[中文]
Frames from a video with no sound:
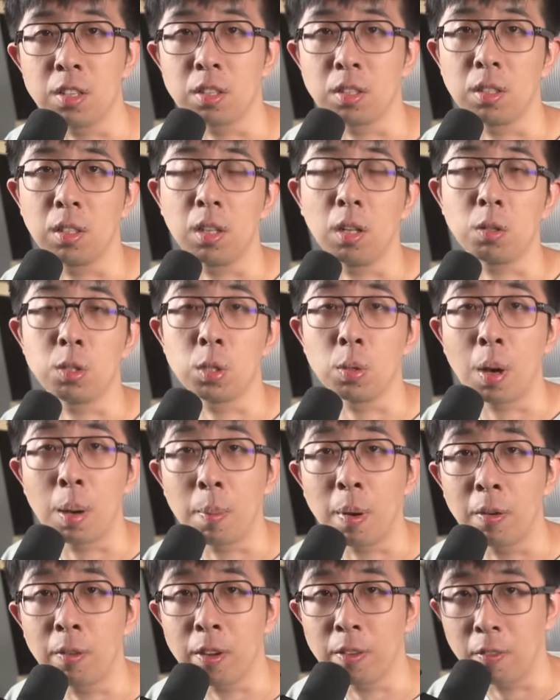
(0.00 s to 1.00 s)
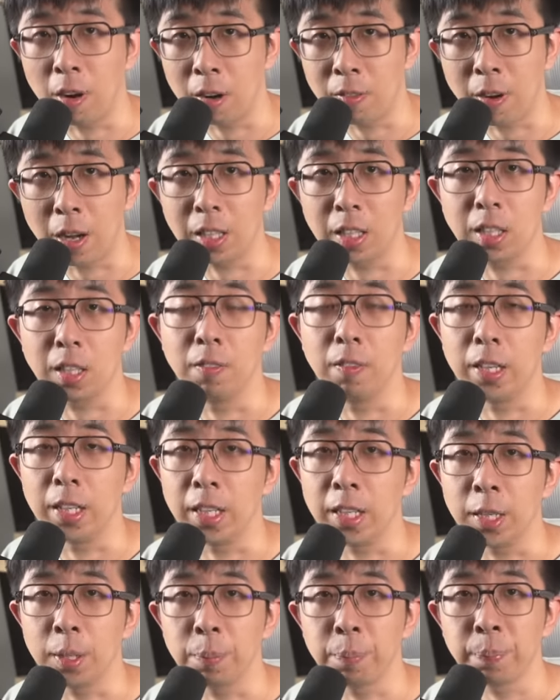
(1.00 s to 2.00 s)
池的计划报废玩法的一个威
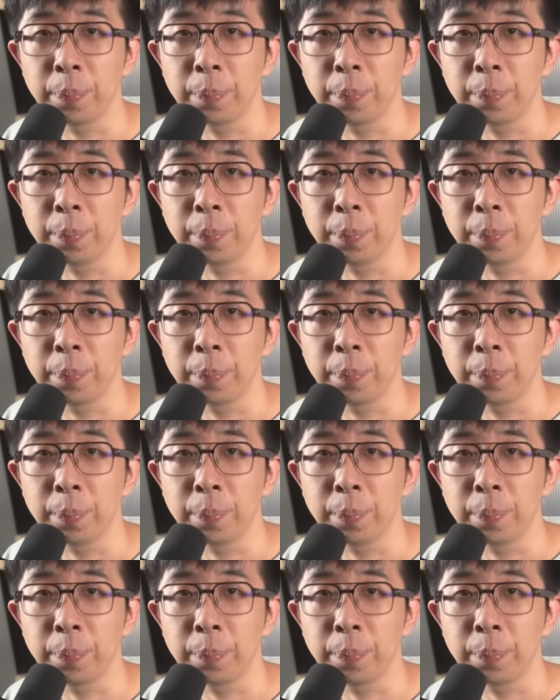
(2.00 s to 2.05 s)
力。